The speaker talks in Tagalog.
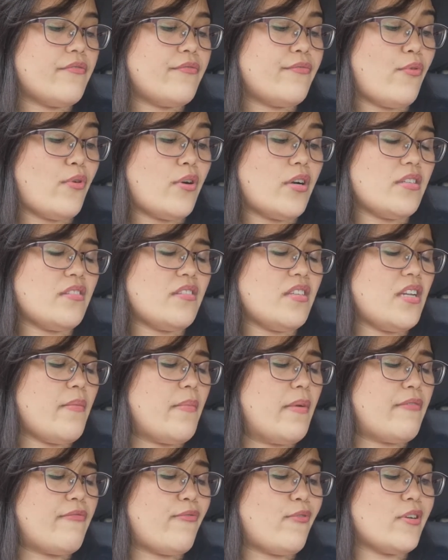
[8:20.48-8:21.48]
for, hindi
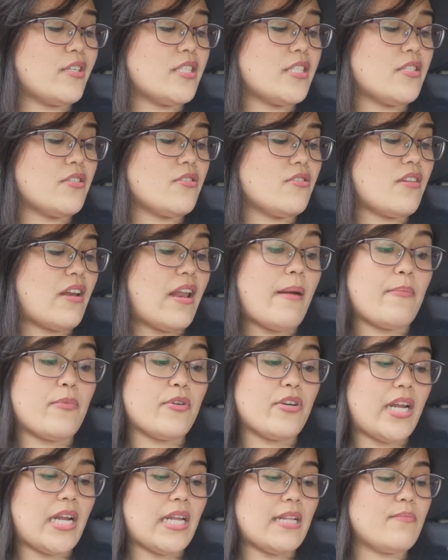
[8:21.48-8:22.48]
naman four season
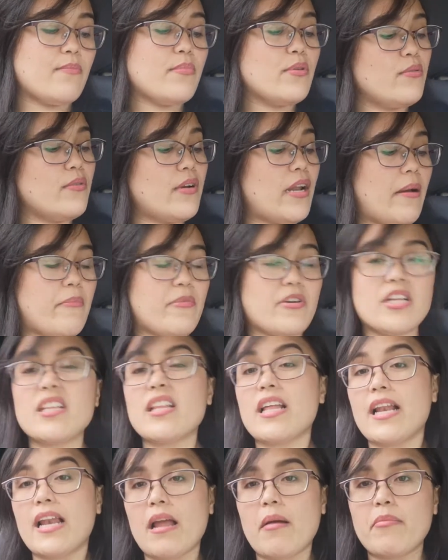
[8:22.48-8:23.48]
lemonade, blue
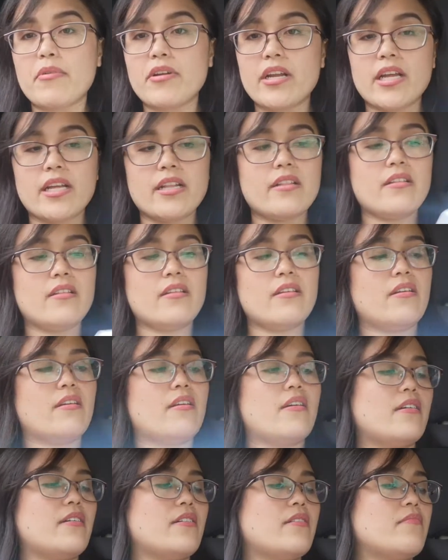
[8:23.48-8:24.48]
lemonade and lemonade.
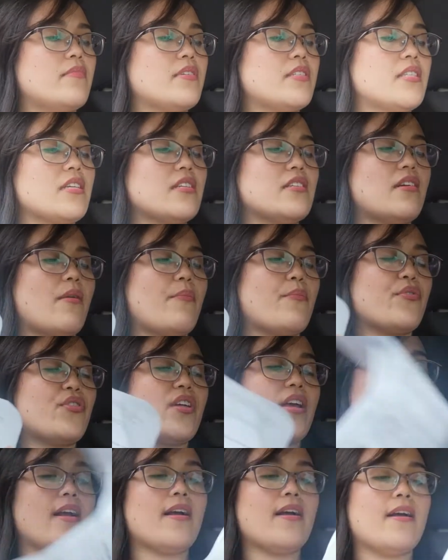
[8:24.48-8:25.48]
Basta
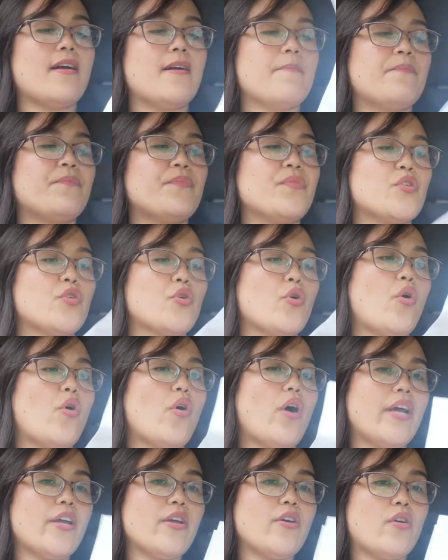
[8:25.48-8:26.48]
something. So,
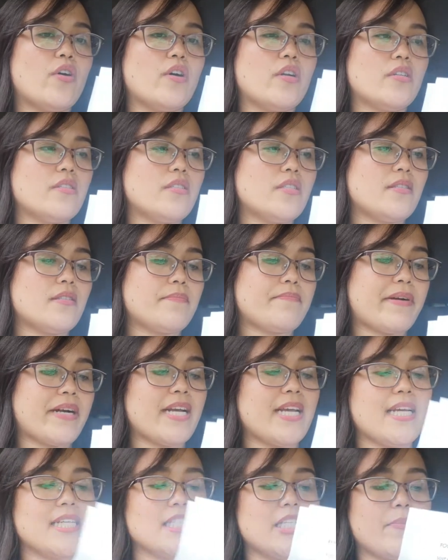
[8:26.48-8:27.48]
ayun,
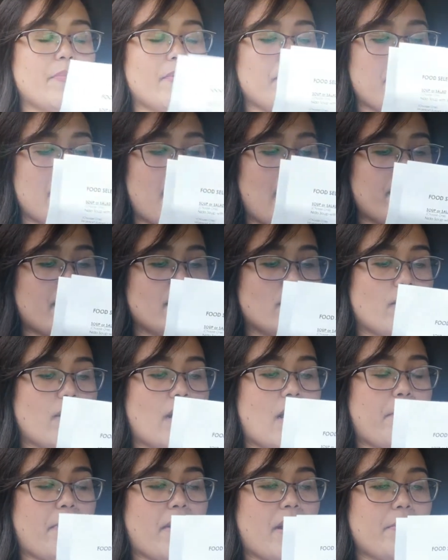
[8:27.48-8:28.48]
pag-iisipan pa namin ito,
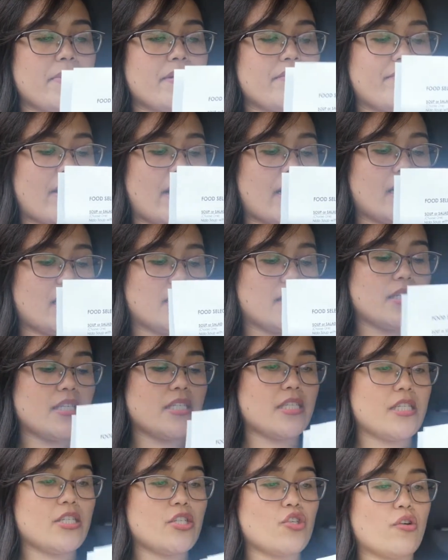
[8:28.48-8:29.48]
wala pa kaming final
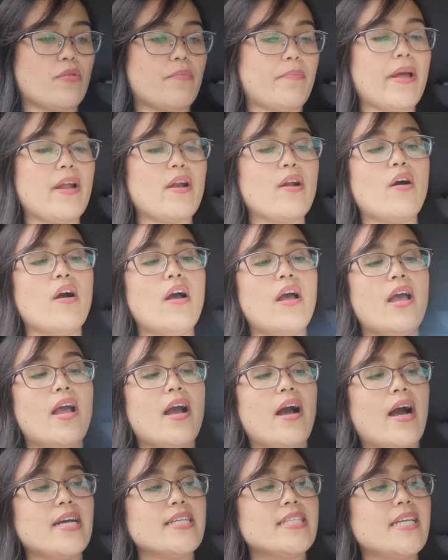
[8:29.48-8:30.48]
decision. Pero,
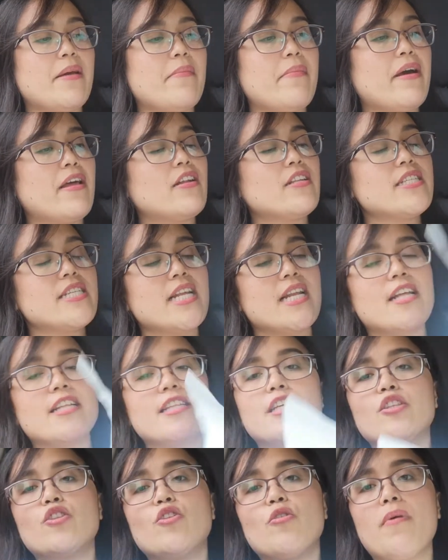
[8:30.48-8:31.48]
kasi meron sila
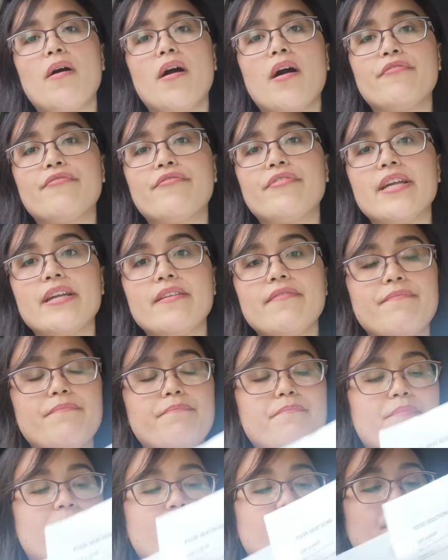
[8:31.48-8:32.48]
dito mga free
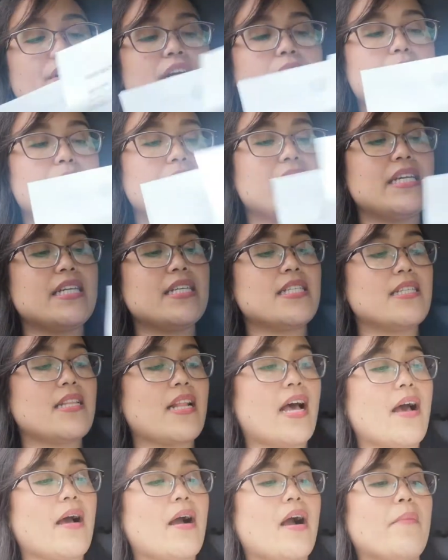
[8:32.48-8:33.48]
freebies
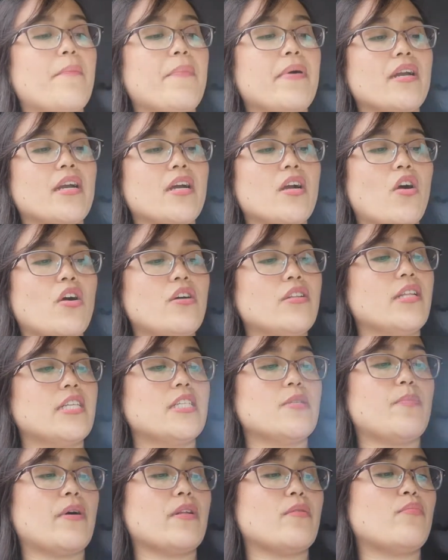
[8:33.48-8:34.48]
na kapag nag-on the
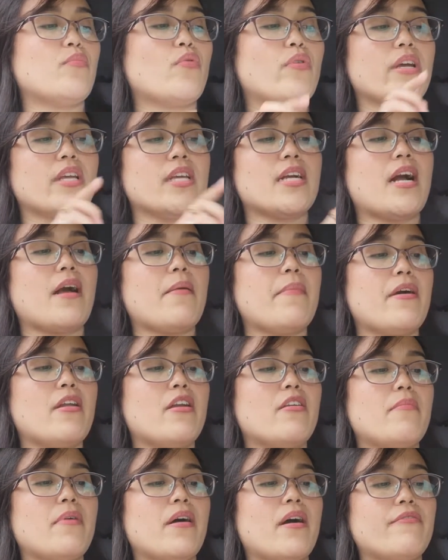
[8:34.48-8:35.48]
spot booking ka,
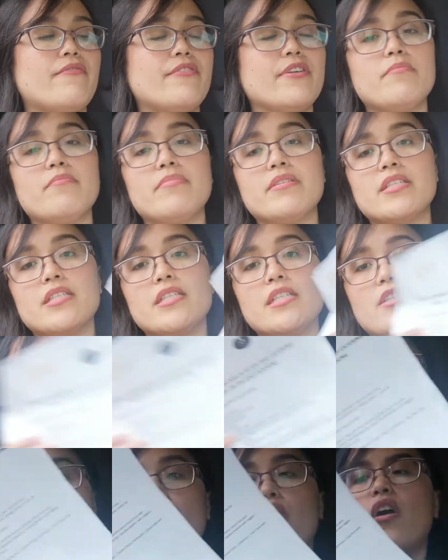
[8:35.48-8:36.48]
meron mga freebies
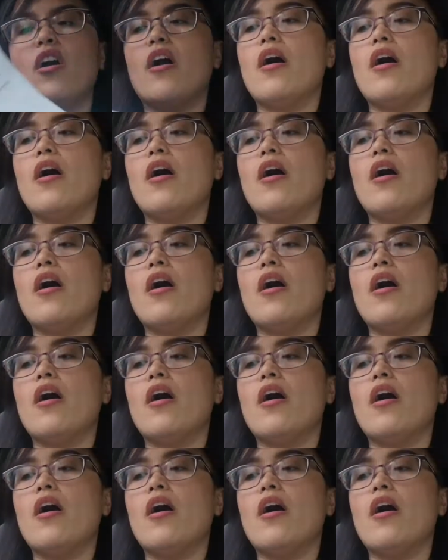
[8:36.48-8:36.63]
dito.